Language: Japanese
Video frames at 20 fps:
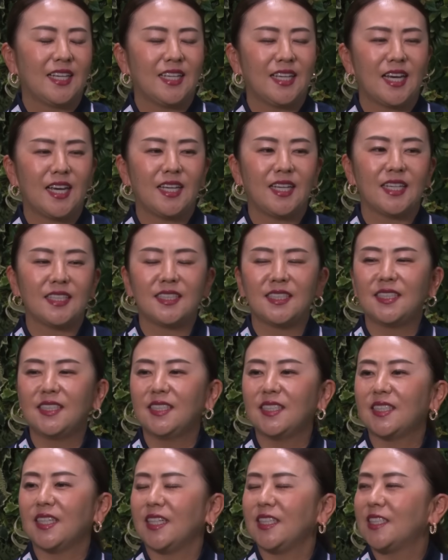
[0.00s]
いやいや、
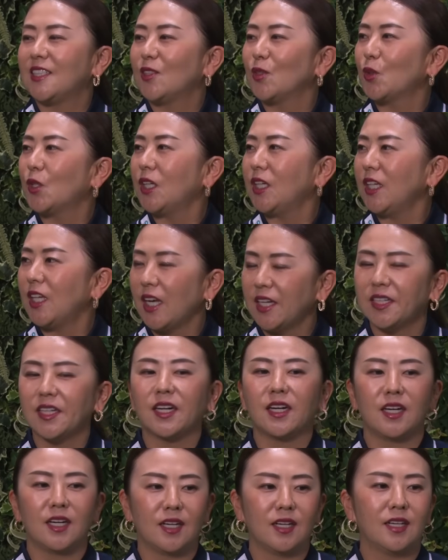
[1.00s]
人生一度きりなん
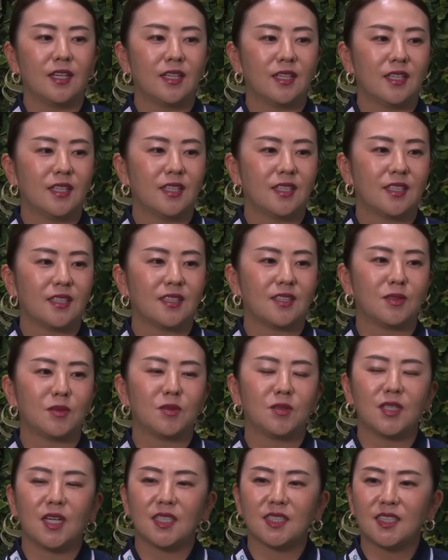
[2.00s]
だから。まあね。そ
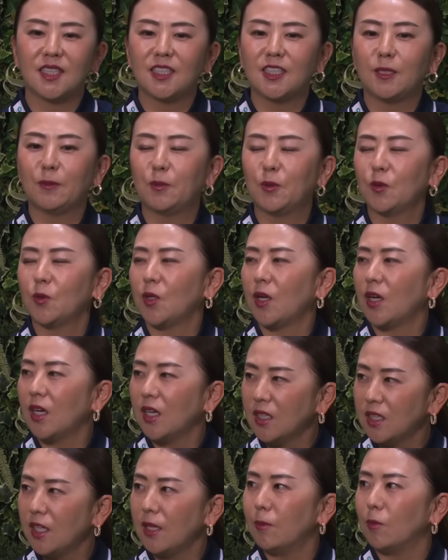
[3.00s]
んな焦ってプロな
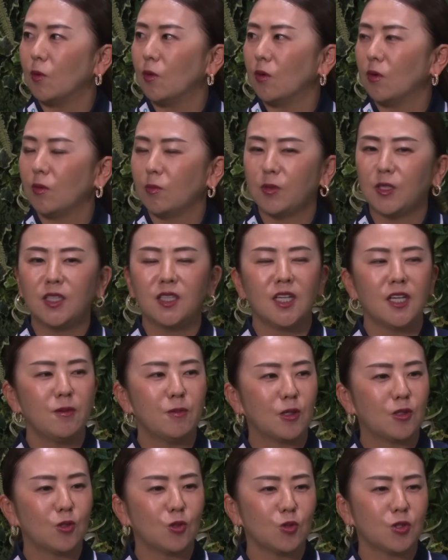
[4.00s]
らんでも、みんな
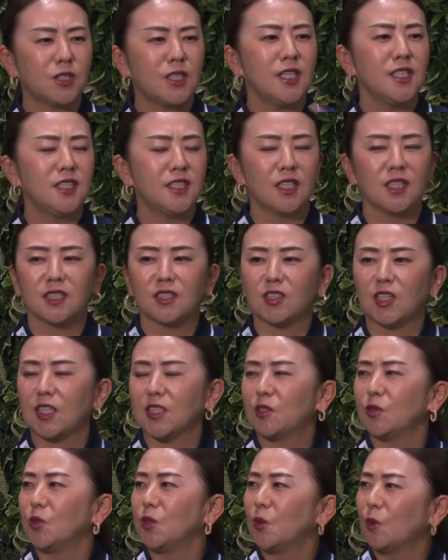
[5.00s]
今苦労してんじゃん、辛
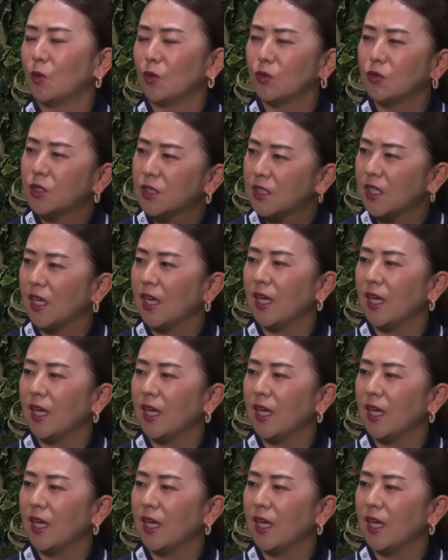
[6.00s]
そうにゴルフして。